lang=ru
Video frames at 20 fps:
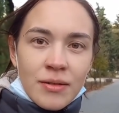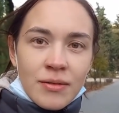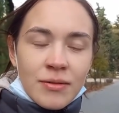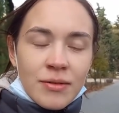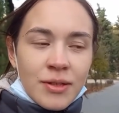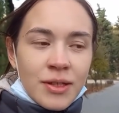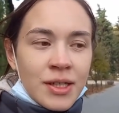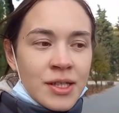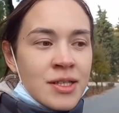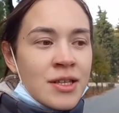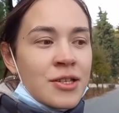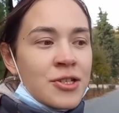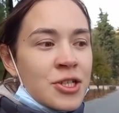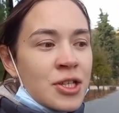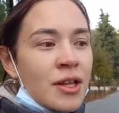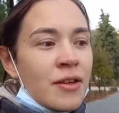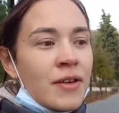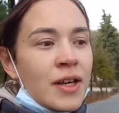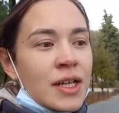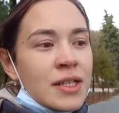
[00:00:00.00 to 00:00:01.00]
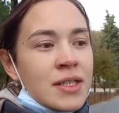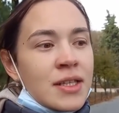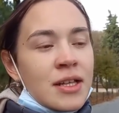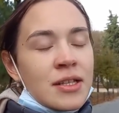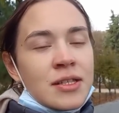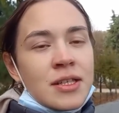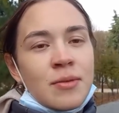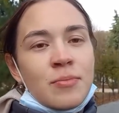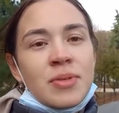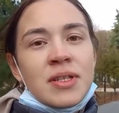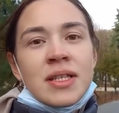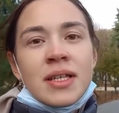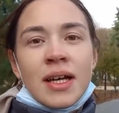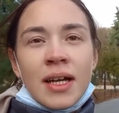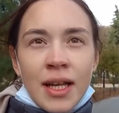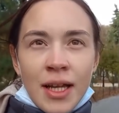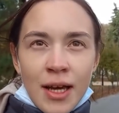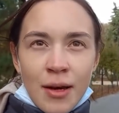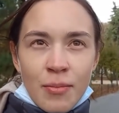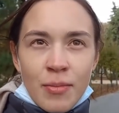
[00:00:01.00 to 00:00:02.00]
если человек останется без
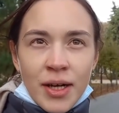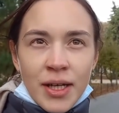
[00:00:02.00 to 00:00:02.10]
хлеба,